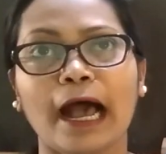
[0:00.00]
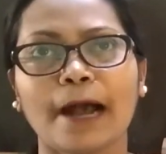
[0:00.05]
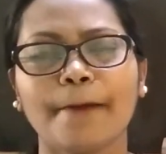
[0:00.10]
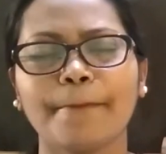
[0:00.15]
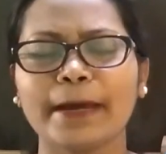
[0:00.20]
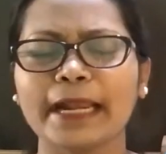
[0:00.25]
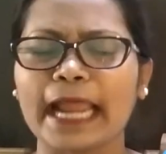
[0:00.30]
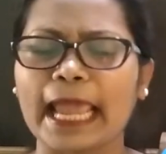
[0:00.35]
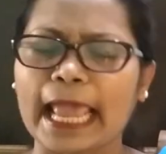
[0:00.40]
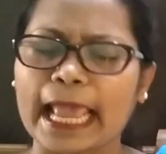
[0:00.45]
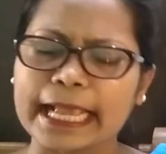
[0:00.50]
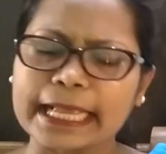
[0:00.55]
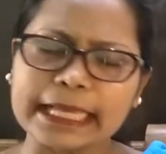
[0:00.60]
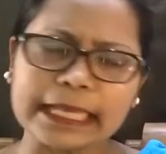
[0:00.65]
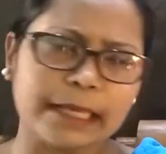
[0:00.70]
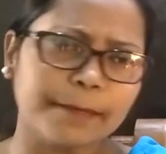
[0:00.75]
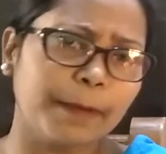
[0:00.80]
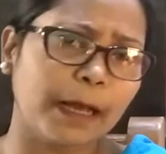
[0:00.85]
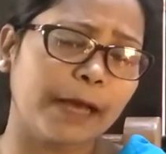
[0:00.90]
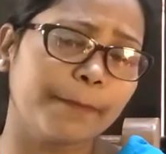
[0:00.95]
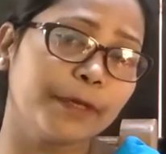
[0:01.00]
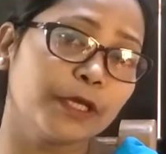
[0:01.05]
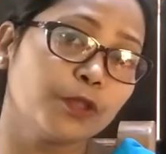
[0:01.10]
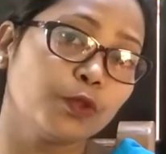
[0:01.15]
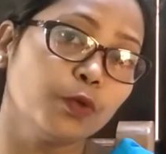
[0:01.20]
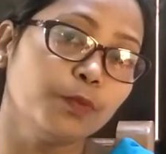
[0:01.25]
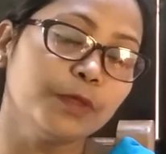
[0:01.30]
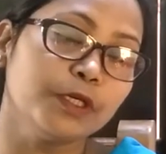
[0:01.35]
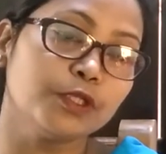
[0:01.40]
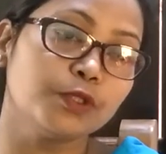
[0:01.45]
আবার একইভাবে
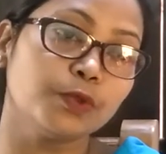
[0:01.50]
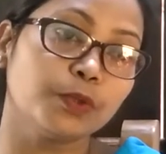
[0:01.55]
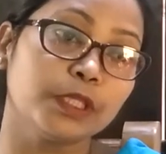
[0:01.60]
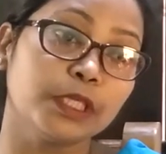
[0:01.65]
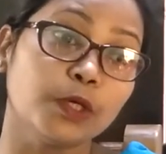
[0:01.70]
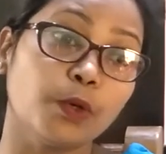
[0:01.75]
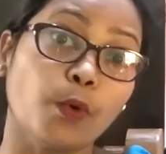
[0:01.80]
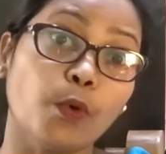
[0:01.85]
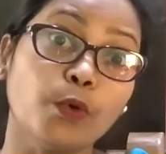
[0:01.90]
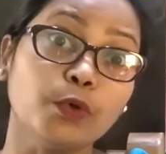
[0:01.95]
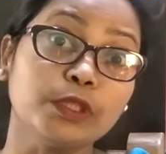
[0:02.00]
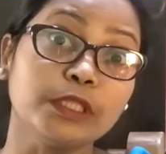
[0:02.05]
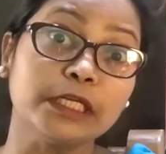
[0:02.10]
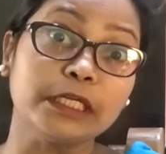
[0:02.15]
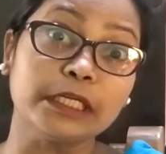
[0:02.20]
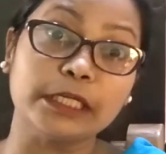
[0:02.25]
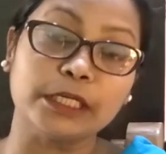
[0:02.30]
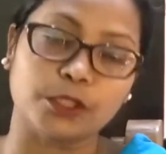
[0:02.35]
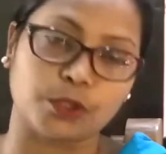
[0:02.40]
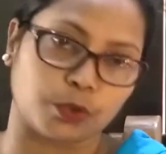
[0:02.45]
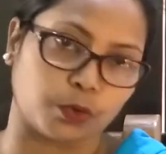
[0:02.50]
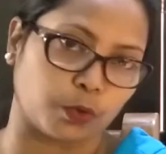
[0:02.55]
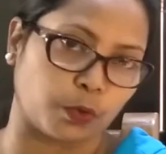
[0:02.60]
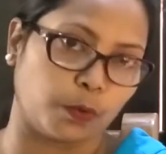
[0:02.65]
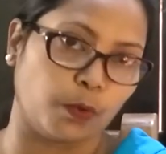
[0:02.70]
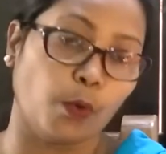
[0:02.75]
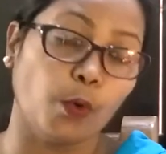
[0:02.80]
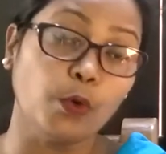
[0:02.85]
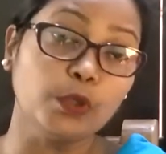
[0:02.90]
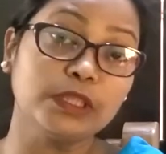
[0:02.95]
তুমি যদি অতিরিক্ত
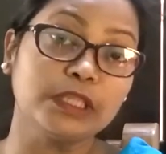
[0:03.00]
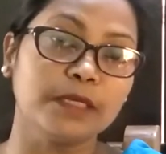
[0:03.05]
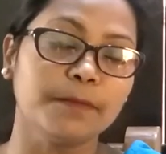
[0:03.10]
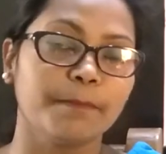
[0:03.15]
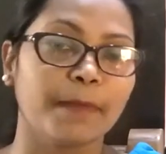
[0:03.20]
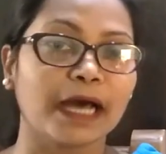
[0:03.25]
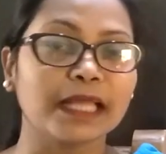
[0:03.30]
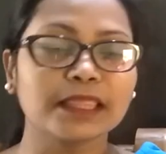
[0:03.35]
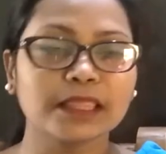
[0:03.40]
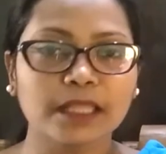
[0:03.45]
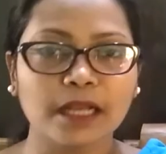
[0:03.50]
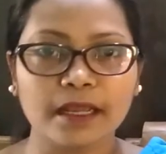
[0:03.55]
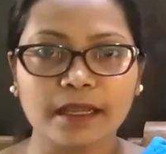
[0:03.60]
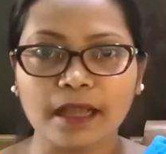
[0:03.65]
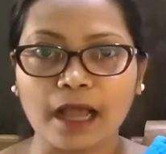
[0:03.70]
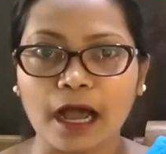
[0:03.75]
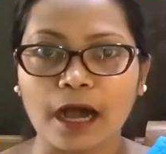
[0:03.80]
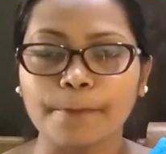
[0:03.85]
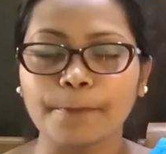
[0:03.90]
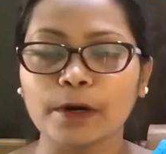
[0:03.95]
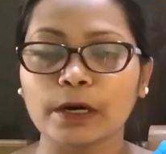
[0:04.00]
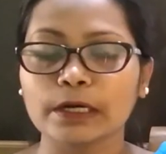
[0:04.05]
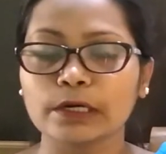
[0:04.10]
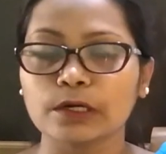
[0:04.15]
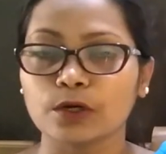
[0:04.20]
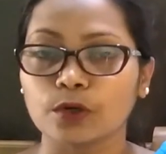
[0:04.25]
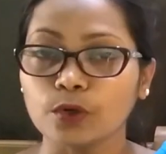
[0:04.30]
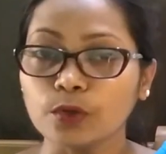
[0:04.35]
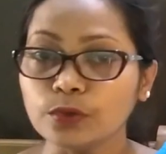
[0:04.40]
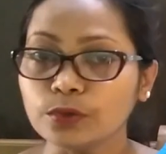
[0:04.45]
অতিমাত্রায় খাবার
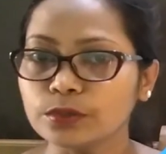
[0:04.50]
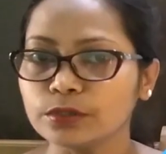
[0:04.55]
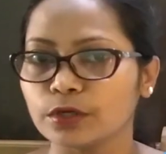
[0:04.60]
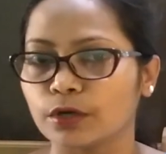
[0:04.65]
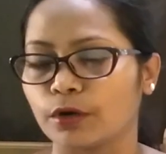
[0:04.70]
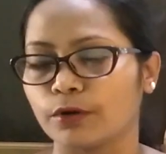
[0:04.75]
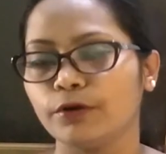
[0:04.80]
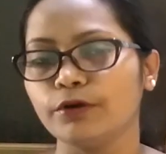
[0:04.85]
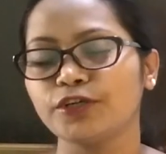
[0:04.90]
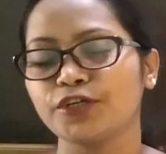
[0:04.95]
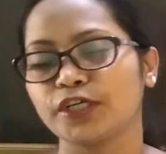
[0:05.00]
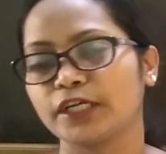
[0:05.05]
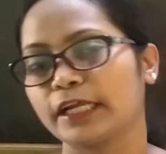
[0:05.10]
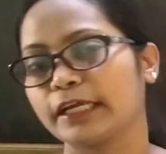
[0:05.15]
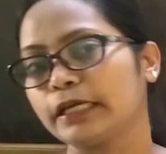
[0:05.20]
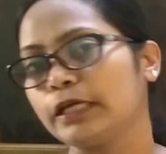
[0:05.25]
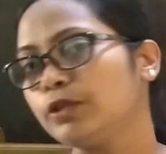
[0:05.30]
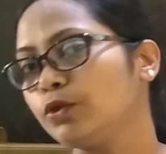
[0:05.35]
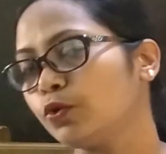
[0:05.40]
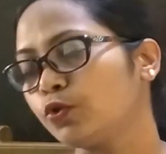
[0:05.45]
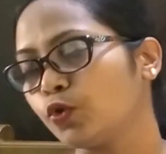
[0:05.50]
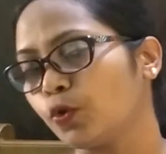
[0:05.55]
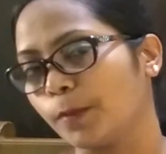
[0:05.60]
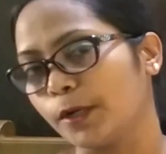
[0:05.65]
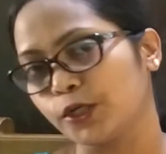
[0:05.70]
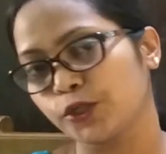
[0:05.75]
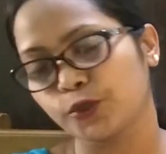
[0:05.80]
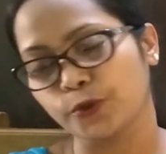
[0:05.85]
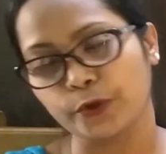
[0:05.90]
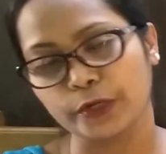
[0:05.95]
গ্রহণ করো সেটা কিন্তু
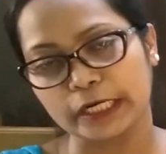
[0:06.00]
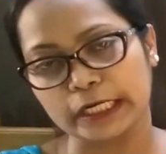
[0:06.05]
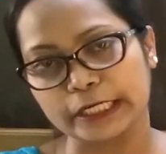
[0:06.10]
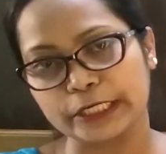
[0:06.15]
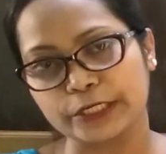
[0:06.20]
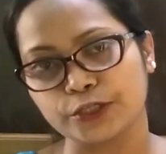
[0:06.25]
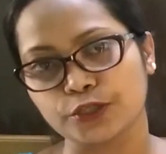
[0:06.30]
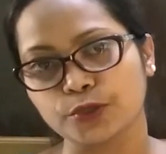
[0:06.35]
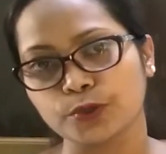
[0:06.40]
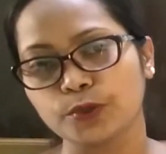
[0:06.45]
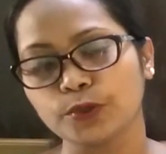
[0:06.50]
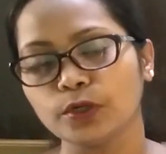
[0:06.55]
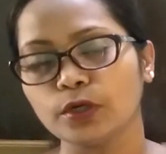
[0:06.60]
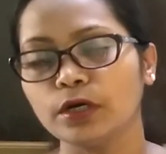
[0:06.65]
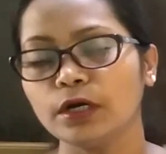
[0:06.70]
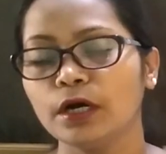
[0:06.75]
তোমার শরীরের জন্য